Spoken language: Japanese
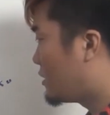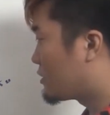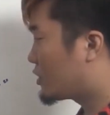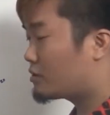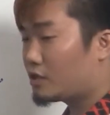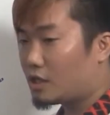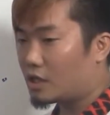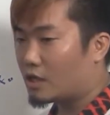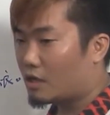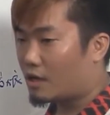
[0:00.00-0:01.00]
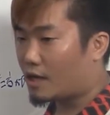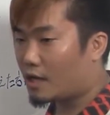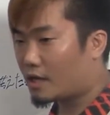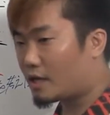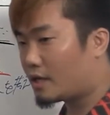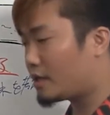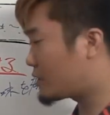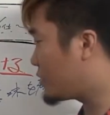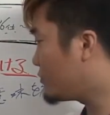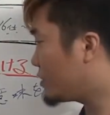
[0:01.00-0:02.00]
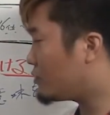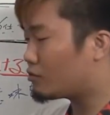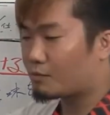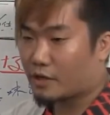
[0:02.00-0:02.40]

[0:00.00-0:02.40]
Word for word: 逆に、はいはいはいっていろんなところで